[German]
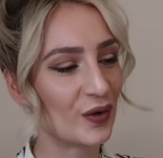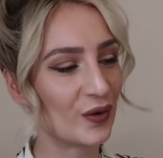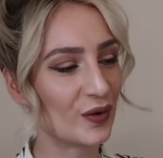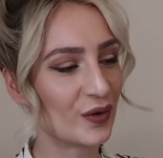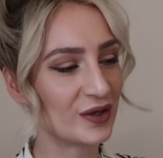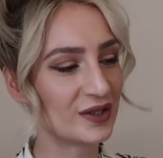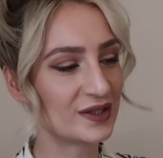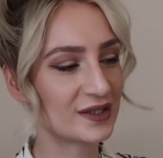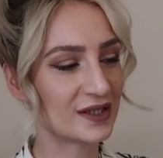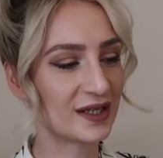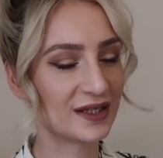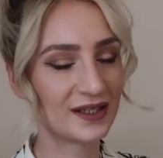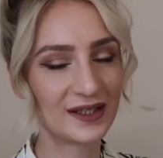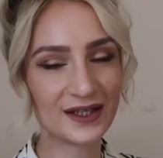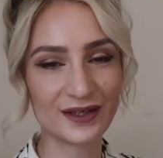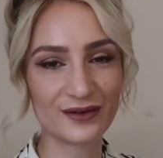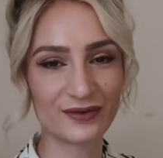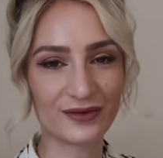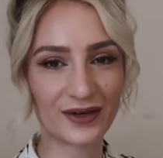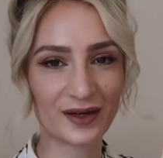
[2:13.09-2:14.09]
und
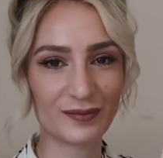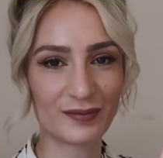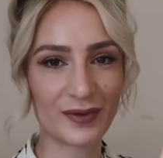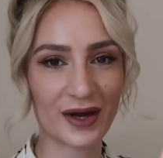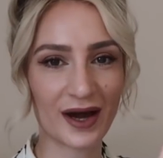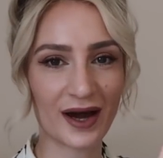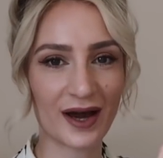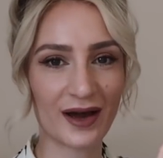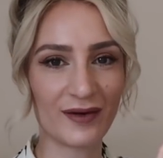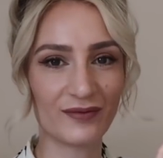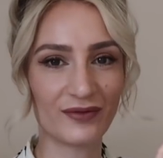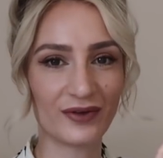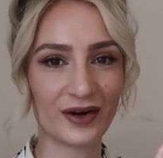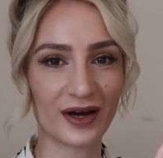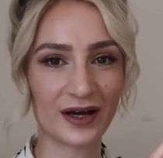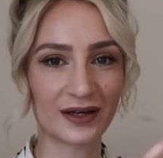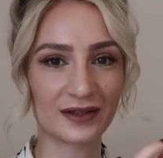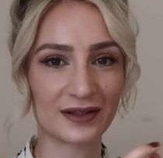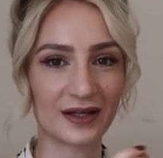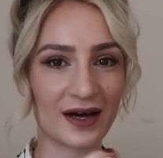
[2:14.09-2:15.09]
hier gefällt mir
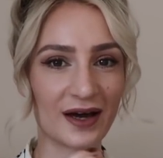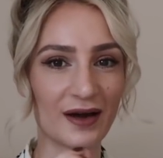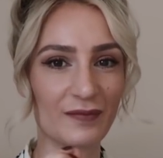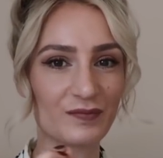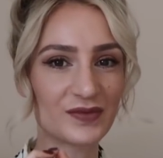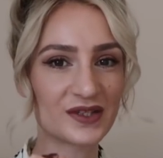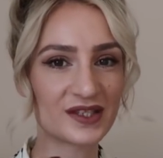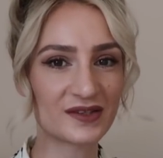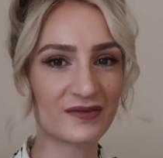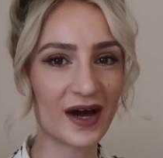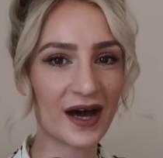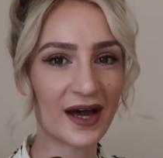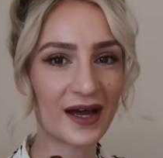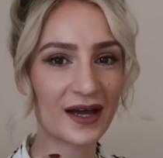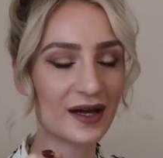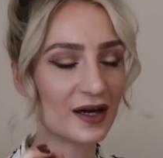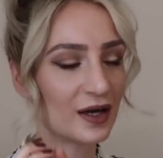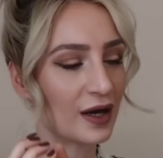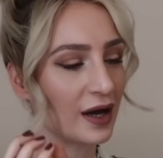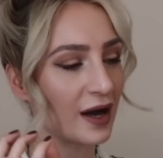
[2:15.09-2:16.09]
einfach, da
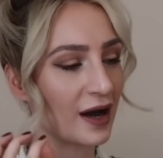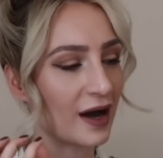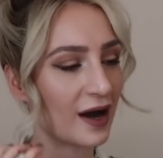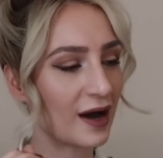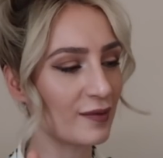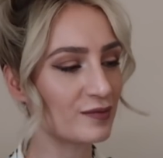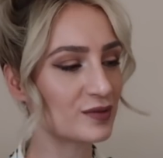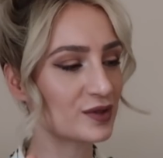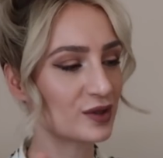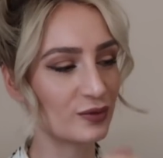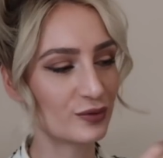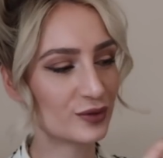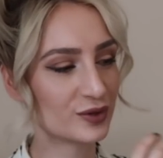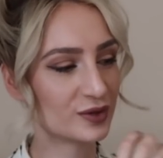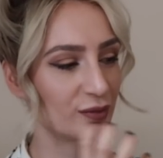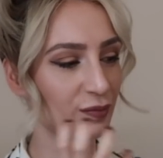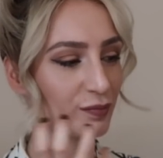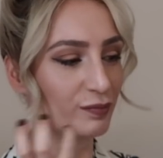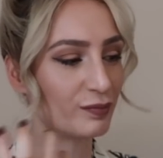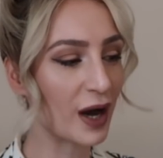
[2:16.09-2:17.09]
zwei
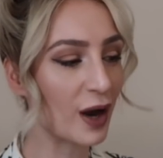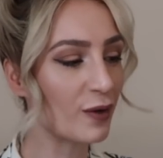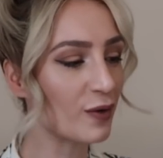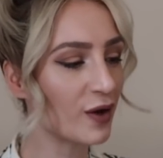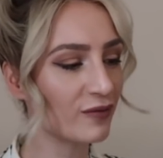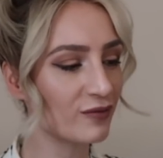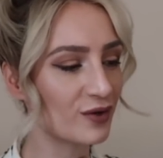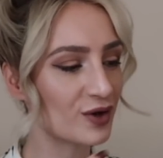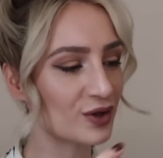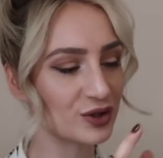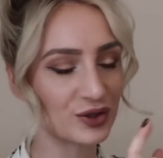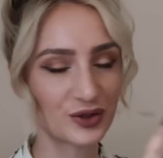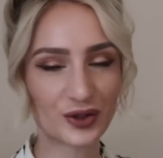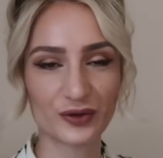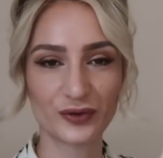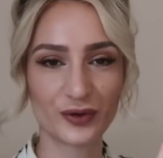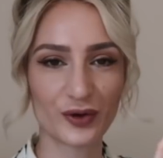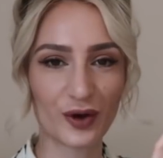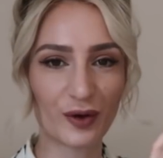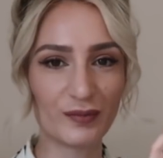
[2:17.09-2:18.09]
absolute
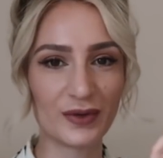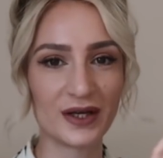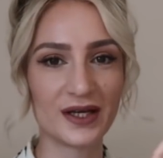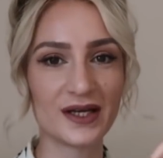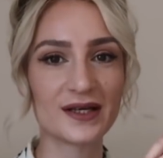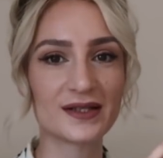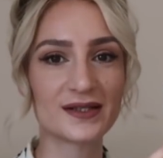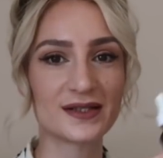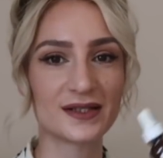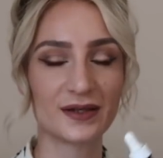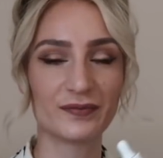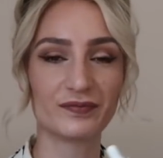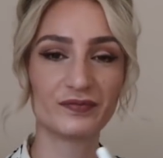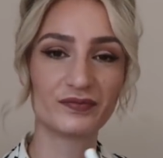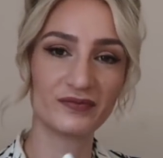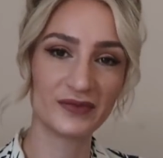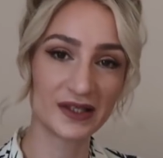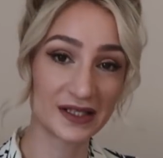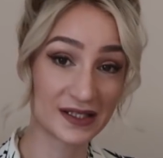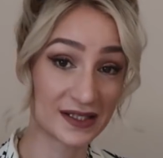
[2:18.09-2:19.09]
Power-Wirkstoffe kombiniert sind.
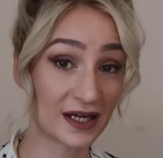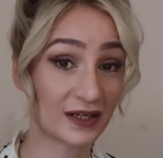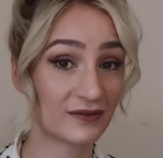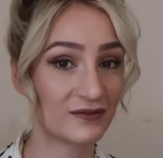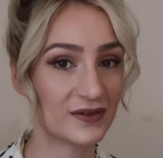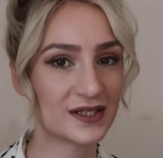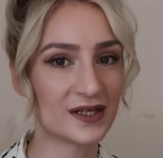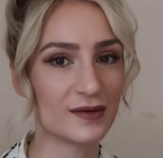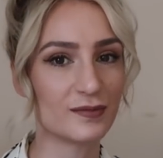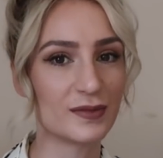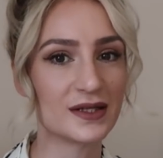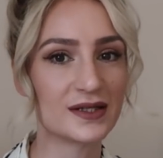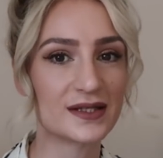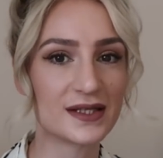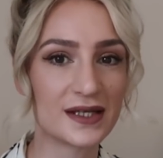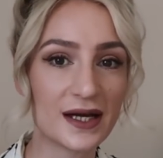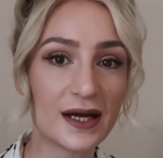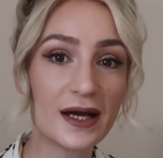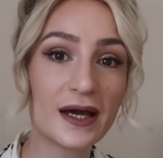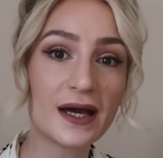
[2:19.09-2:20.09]
Wie gesagt, Vitamin
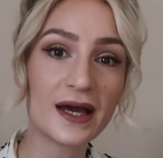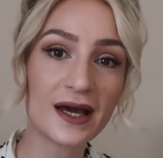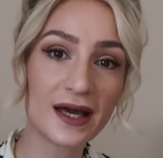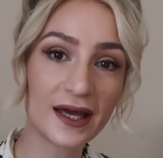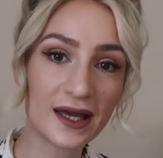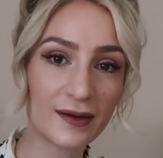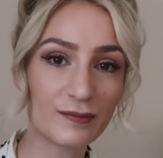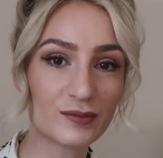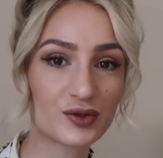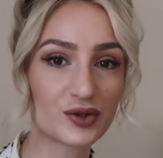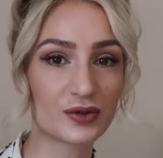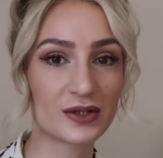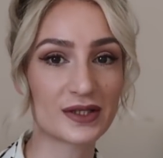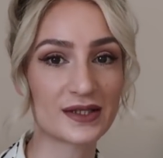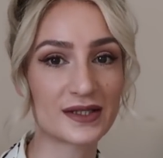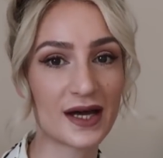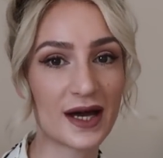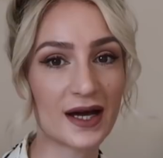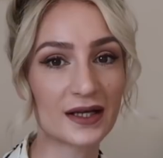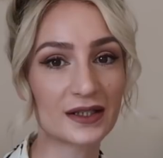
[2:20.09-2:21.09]
C, eben schon
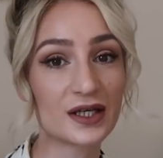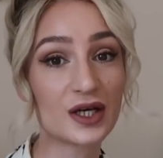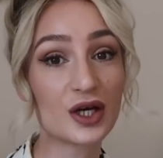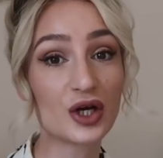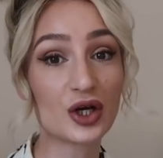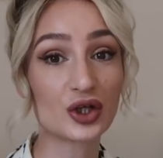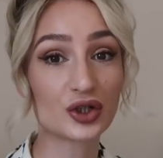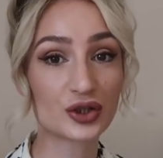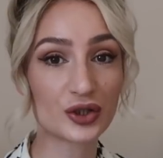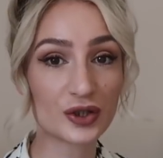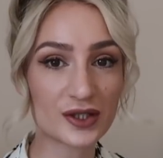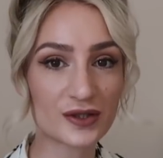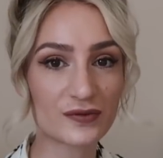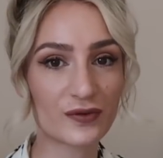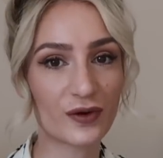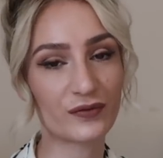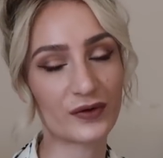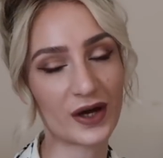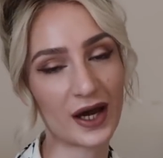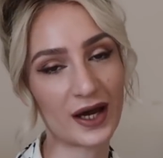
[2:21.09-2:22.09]
gesagt, schützt
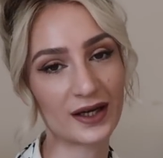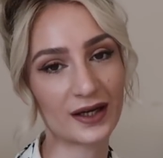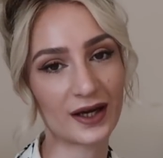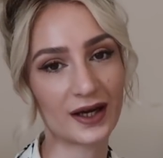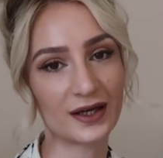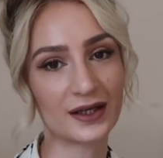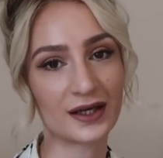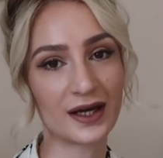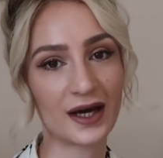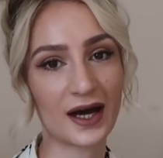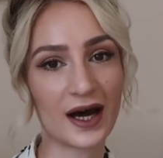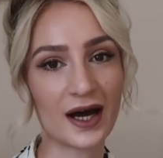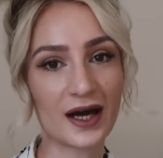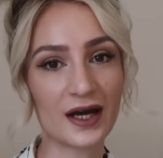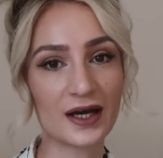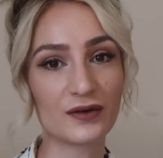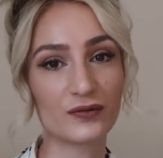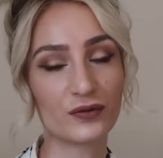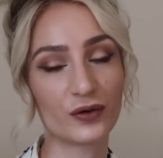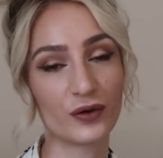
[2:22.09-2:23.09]
vor freien
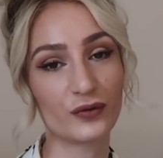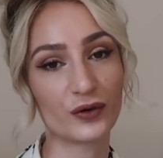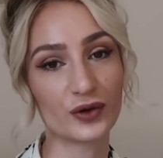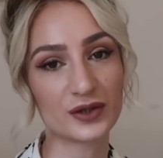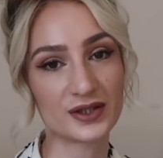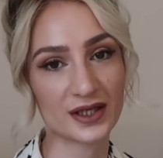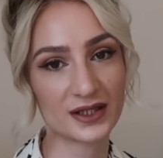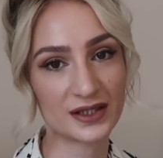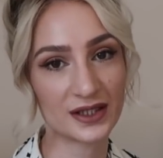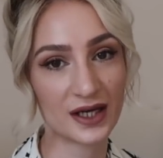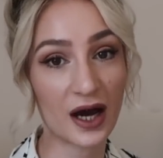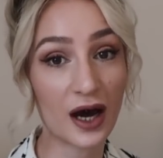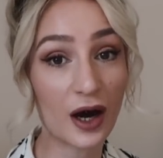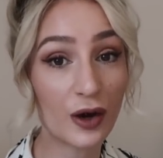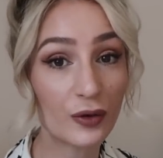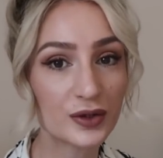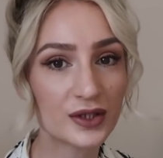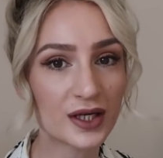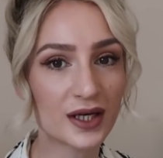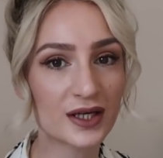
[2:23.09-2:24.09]
Radikalen, vor vorzeitiger
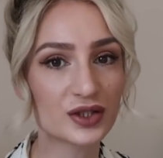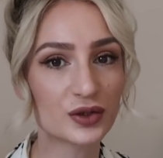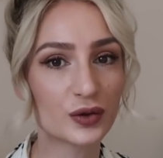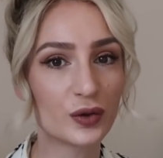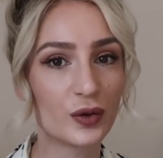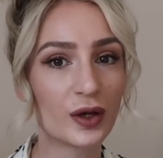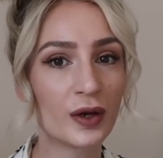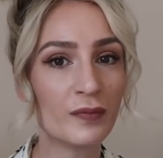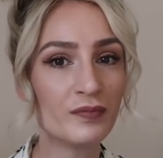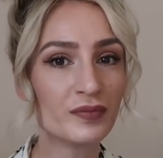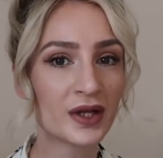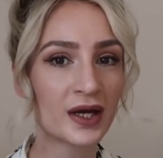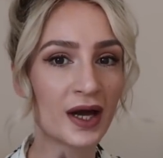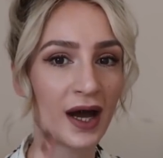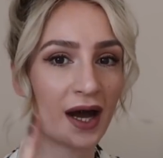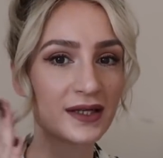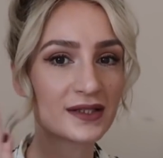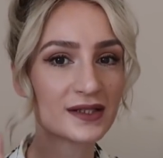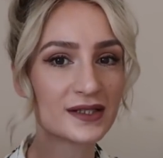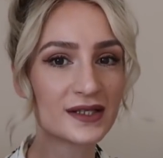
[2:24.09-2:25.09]
Hautalterung,
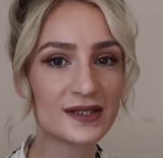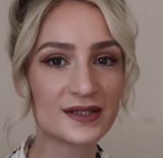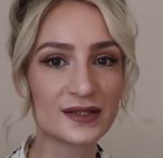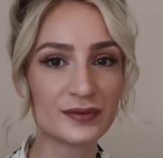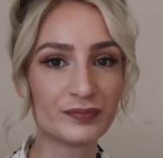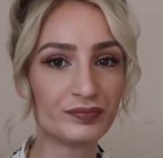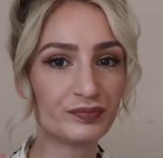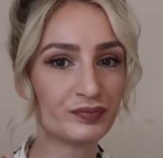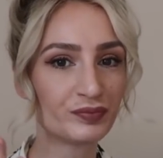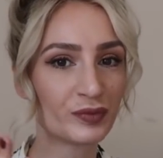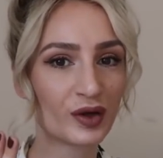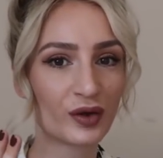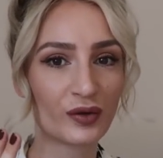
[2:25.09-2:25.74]
hat diesen